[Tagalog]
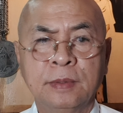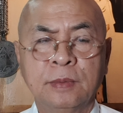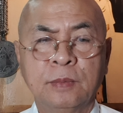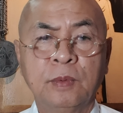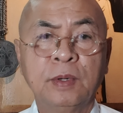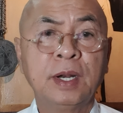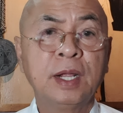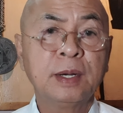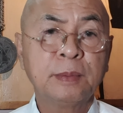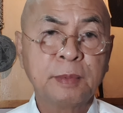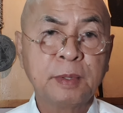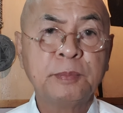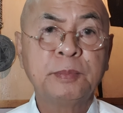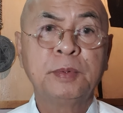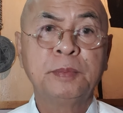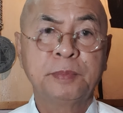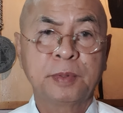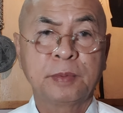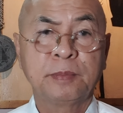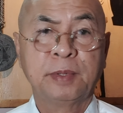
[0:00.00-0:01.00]
wala naman
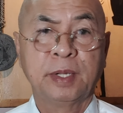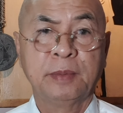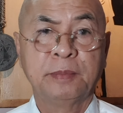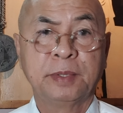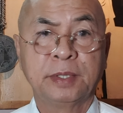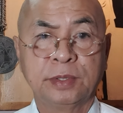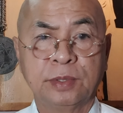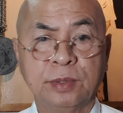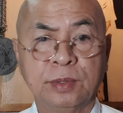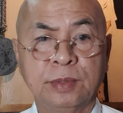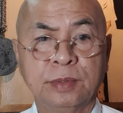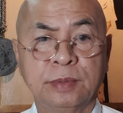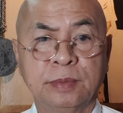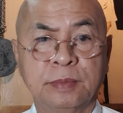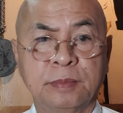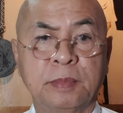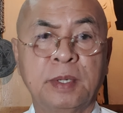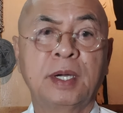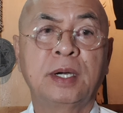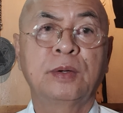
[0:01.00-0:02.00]
pong problema doon.
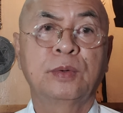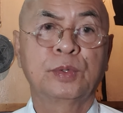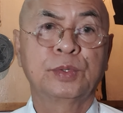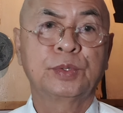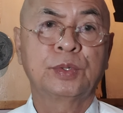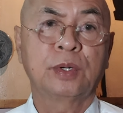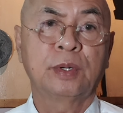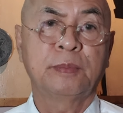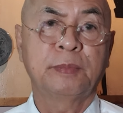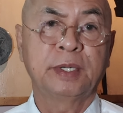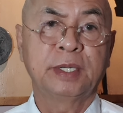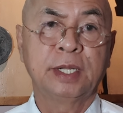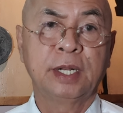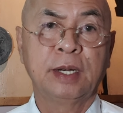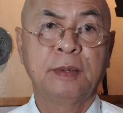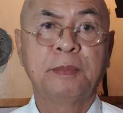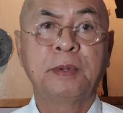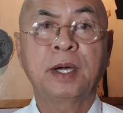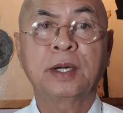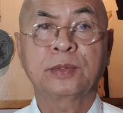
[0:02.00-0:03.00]
Baka gusto naman
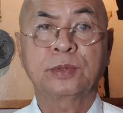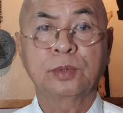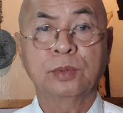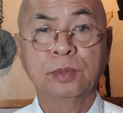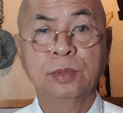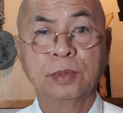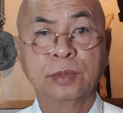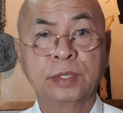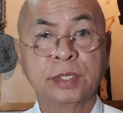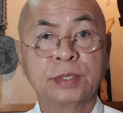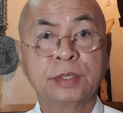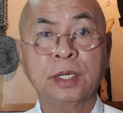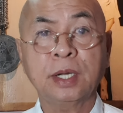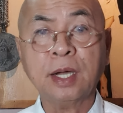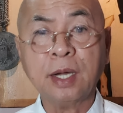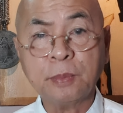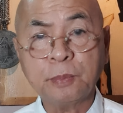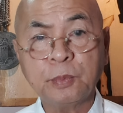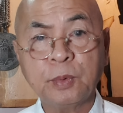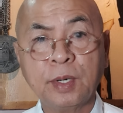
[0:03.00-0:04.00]
nila makatulong din sa
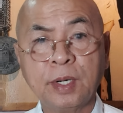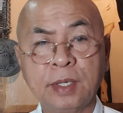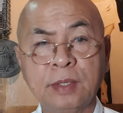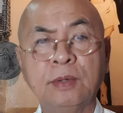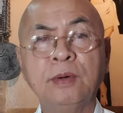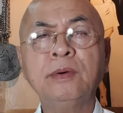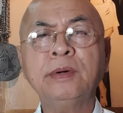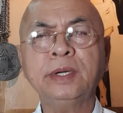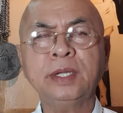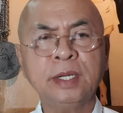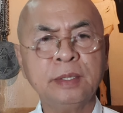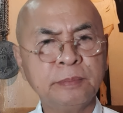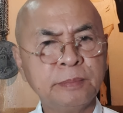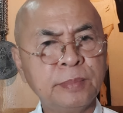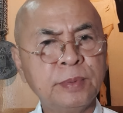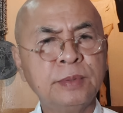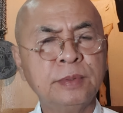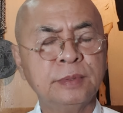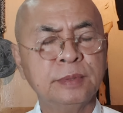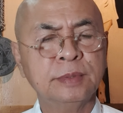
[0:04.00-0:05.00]
kapwa. Okay lang
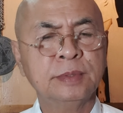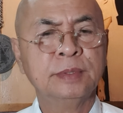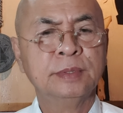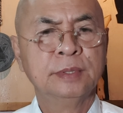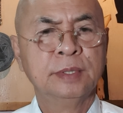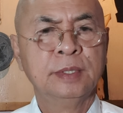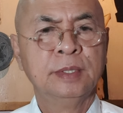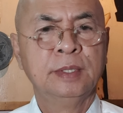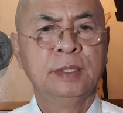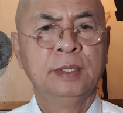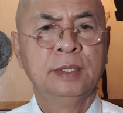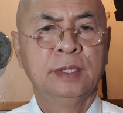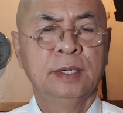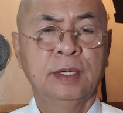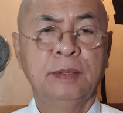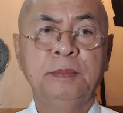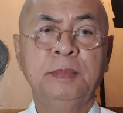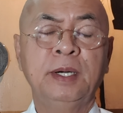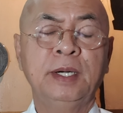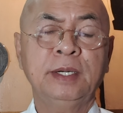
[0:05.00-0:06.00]
po.
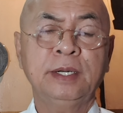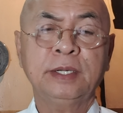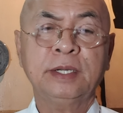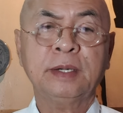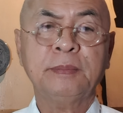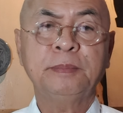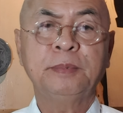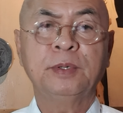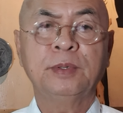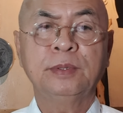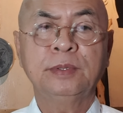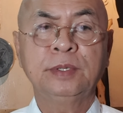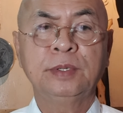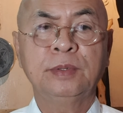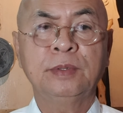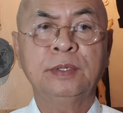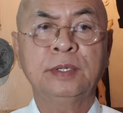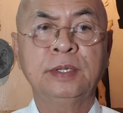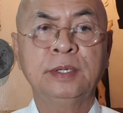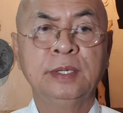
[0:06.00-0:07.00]
Ang mahalaga po
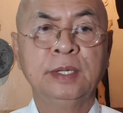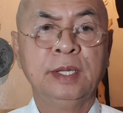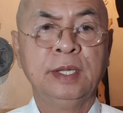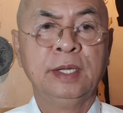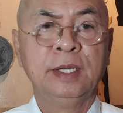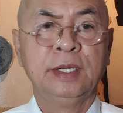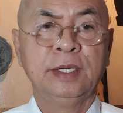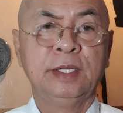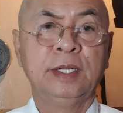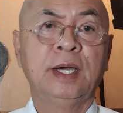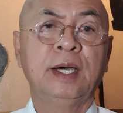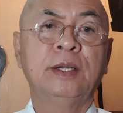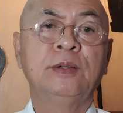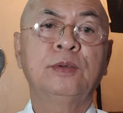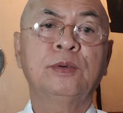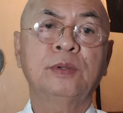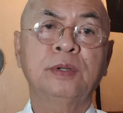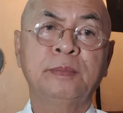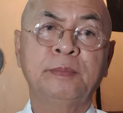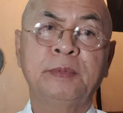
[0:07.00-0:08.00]
yung
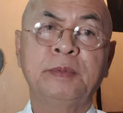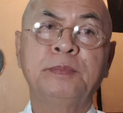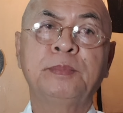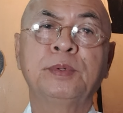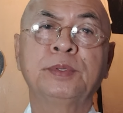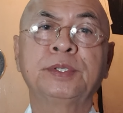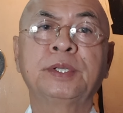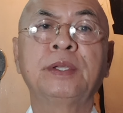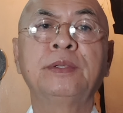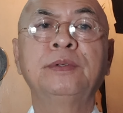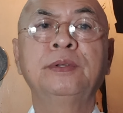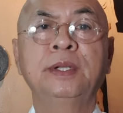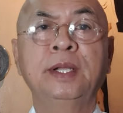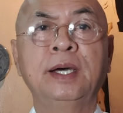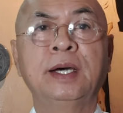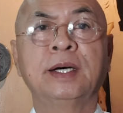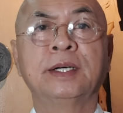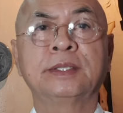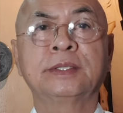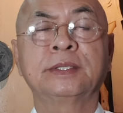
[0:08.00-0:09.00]
inaano ko naman po sa inyo
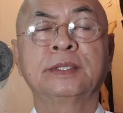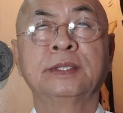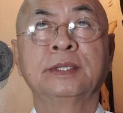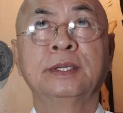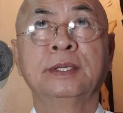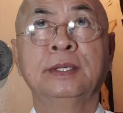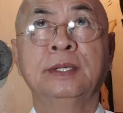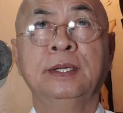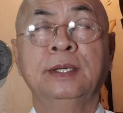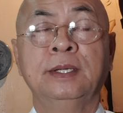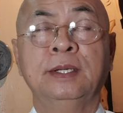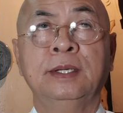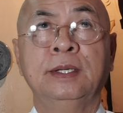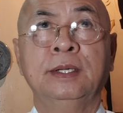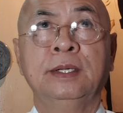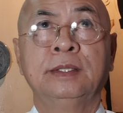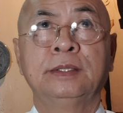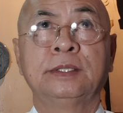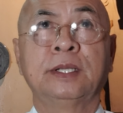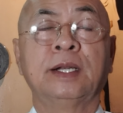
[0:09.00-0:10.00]
lahat
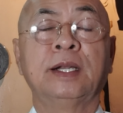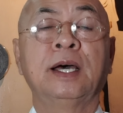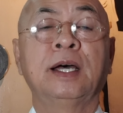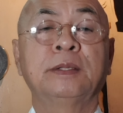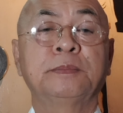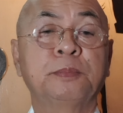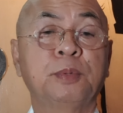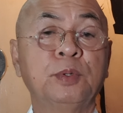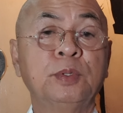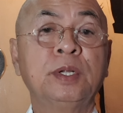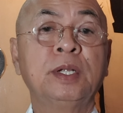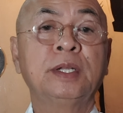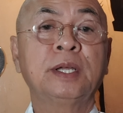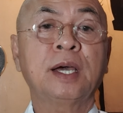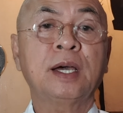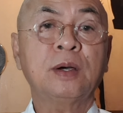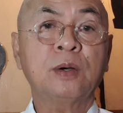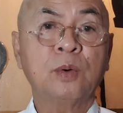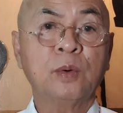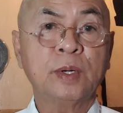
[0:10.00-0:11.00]
na lahat po na
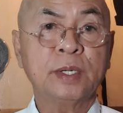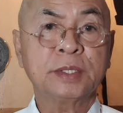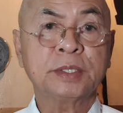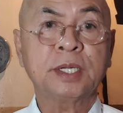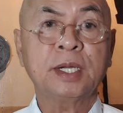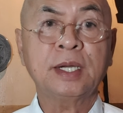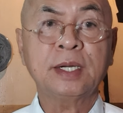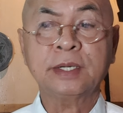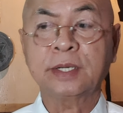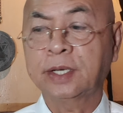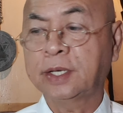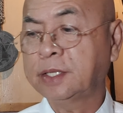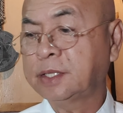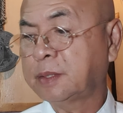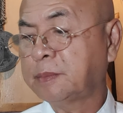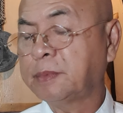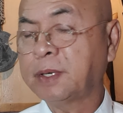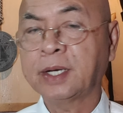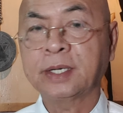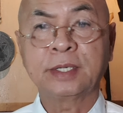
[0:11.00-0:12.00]
nakakuha sa akin
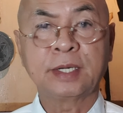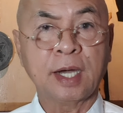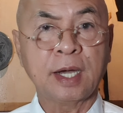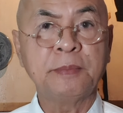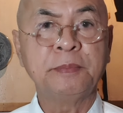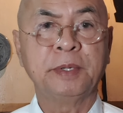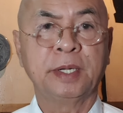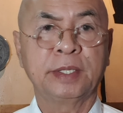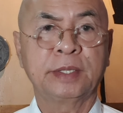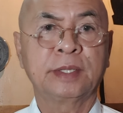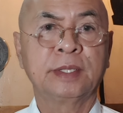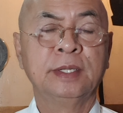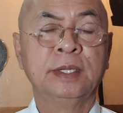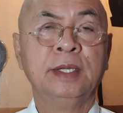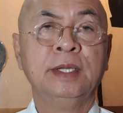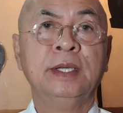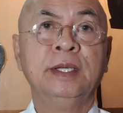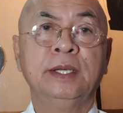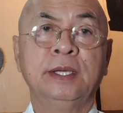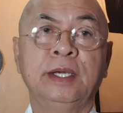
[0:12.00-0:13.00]
ng mga gamit,
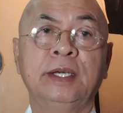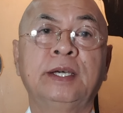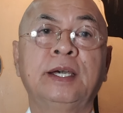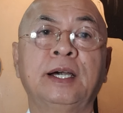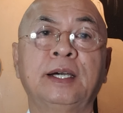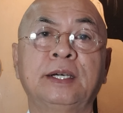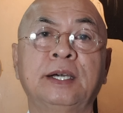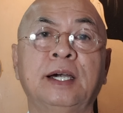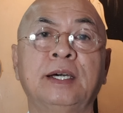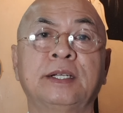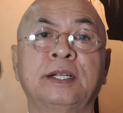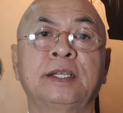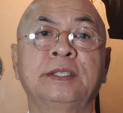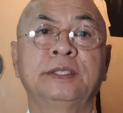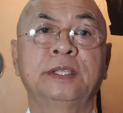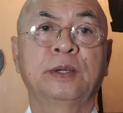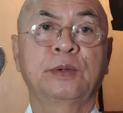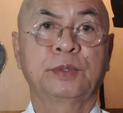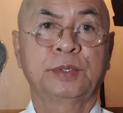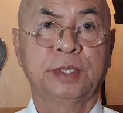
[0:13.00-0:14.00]

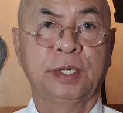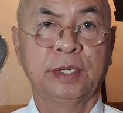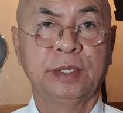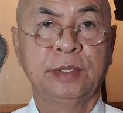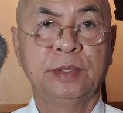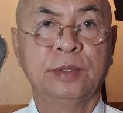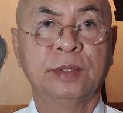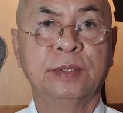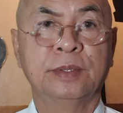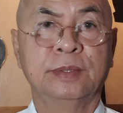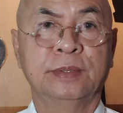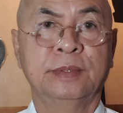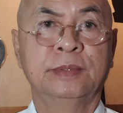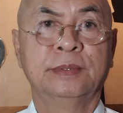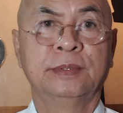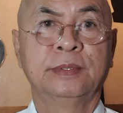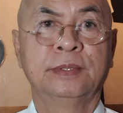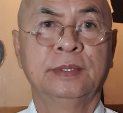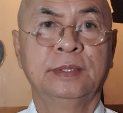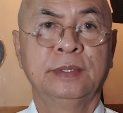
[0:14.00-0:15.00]
igagaranti ko sa inyo.
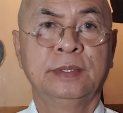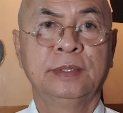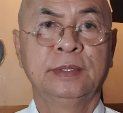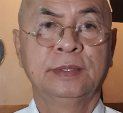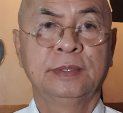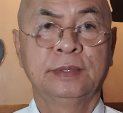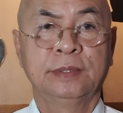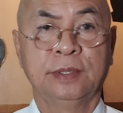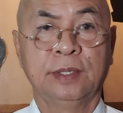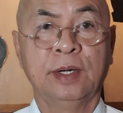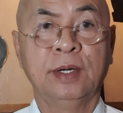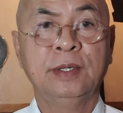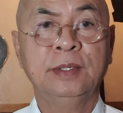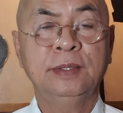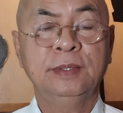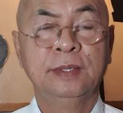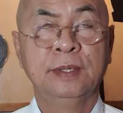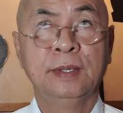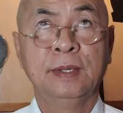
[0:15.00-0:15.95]
No?